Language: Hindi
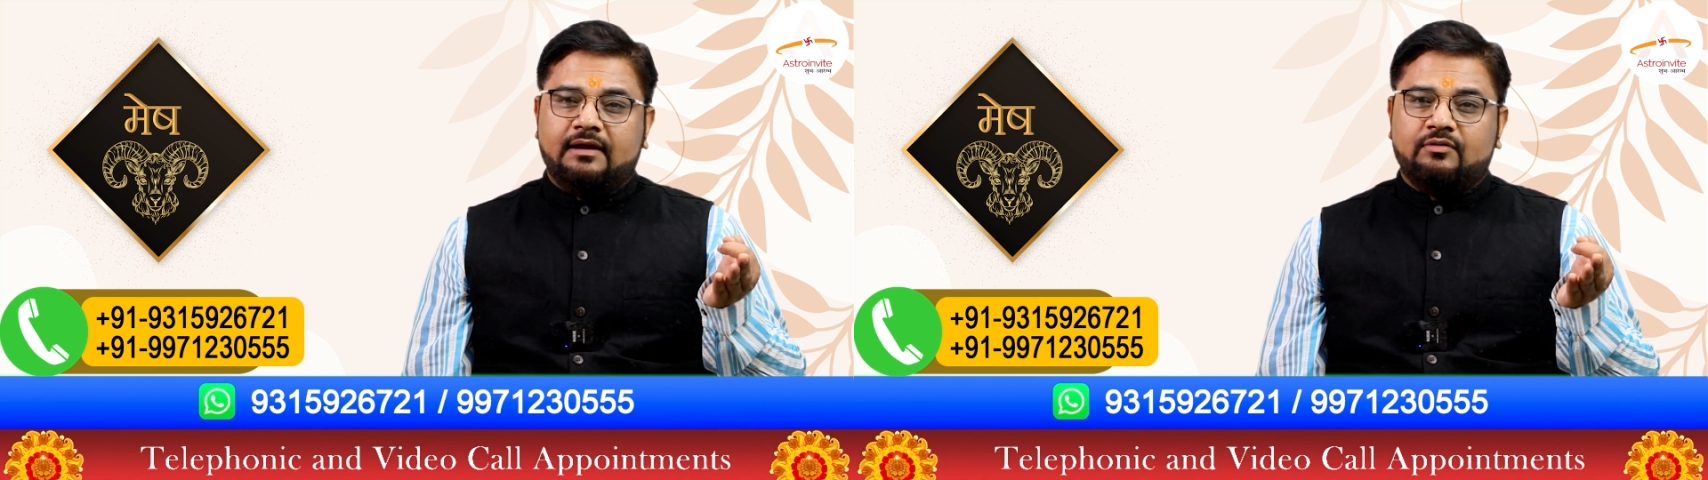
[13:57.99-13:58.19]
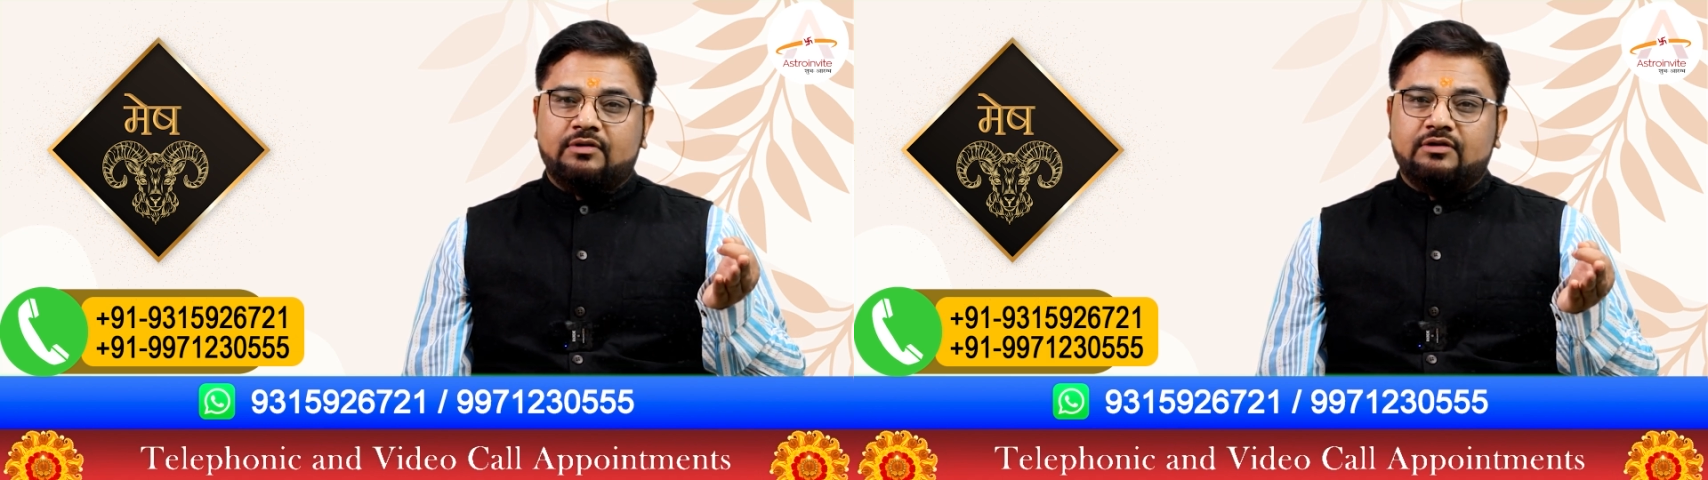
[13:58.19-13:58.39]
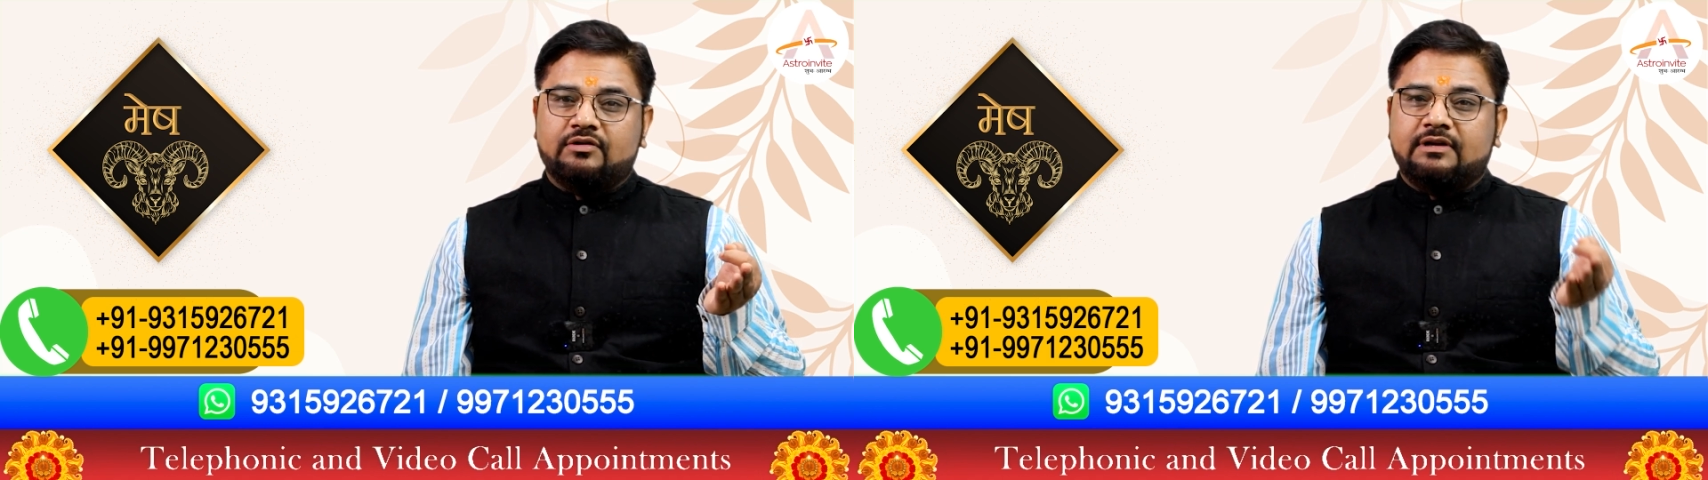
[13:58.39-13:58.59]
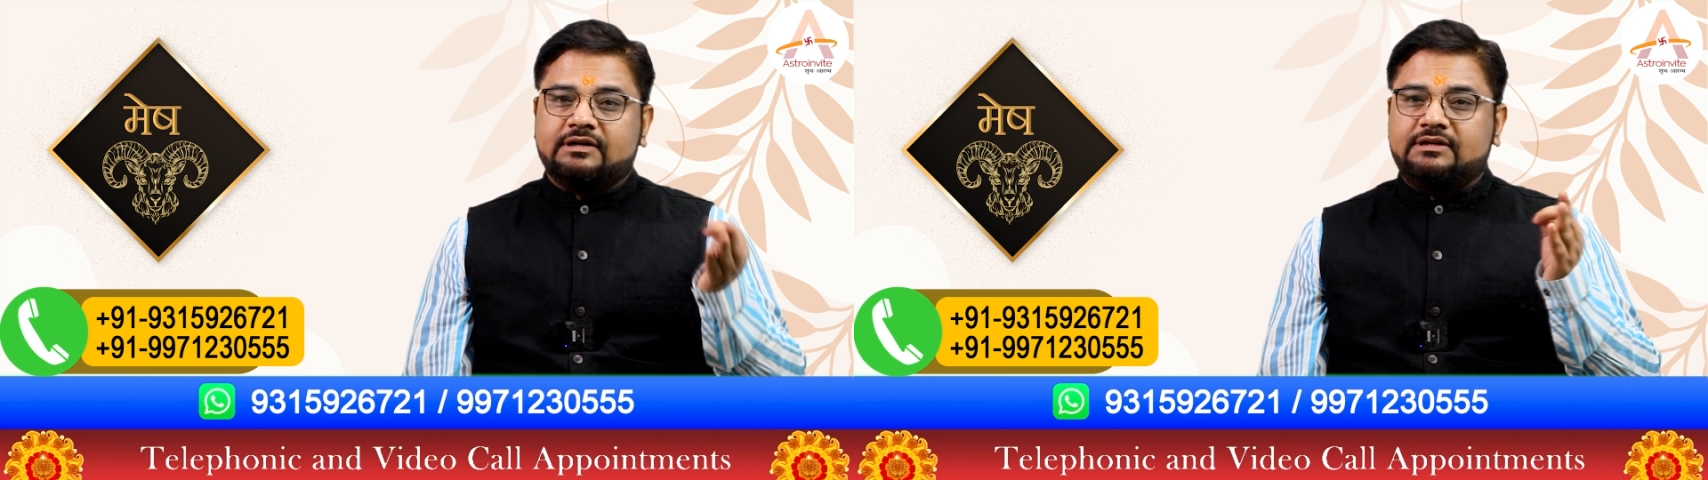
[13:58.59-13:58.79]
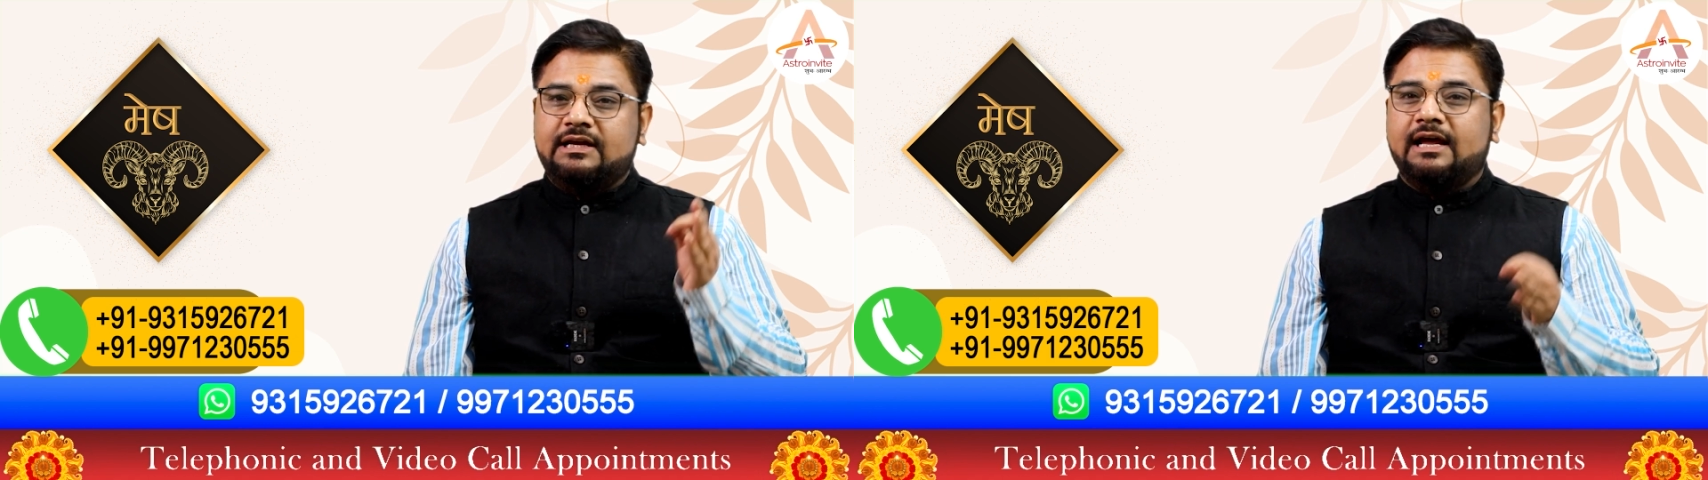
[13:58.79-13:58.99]
उनकी जो
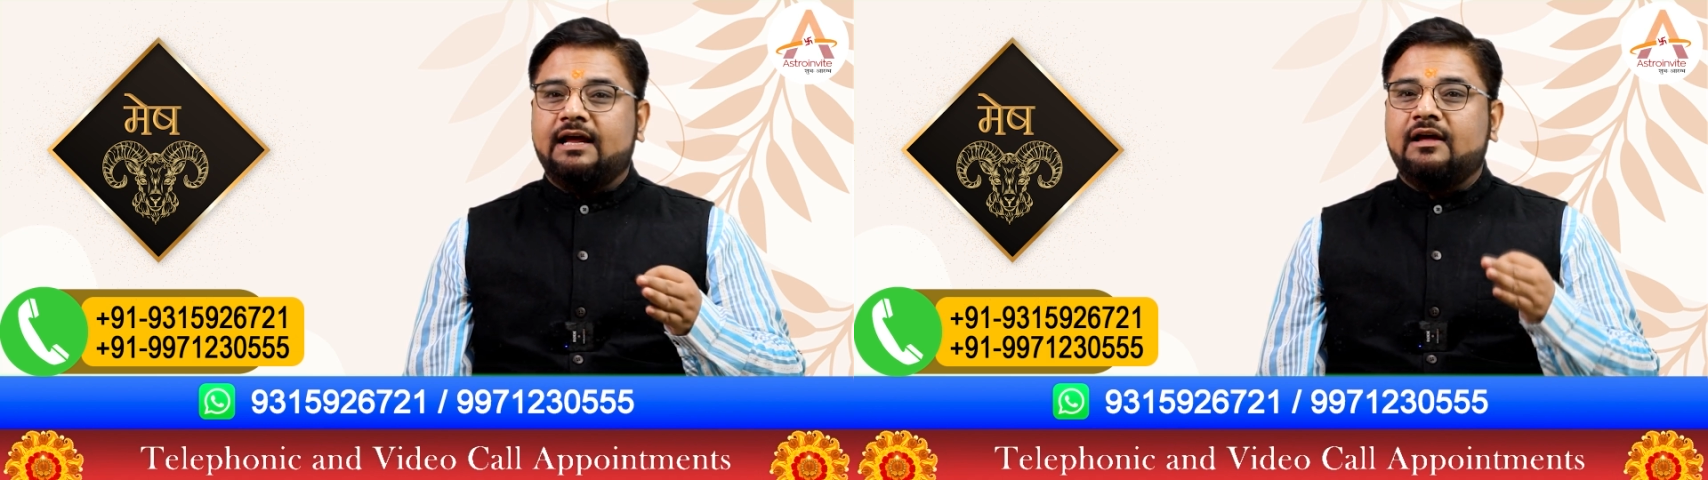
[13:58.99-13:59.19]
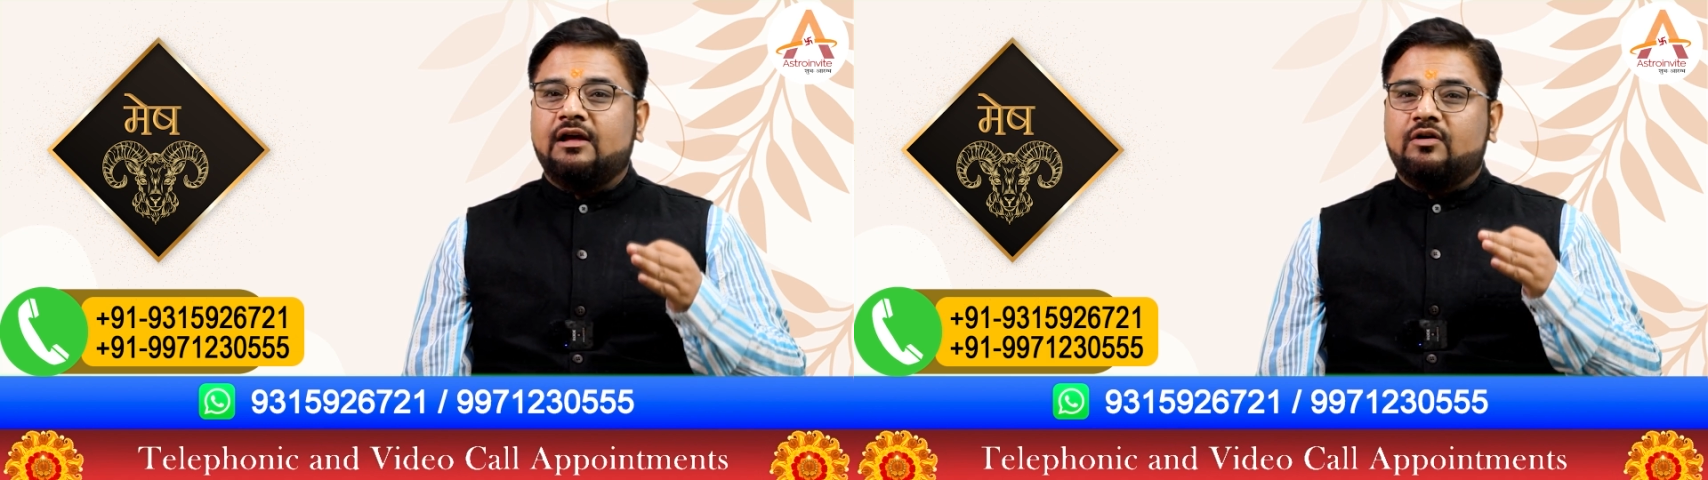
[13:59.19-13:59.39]
दृष्टि है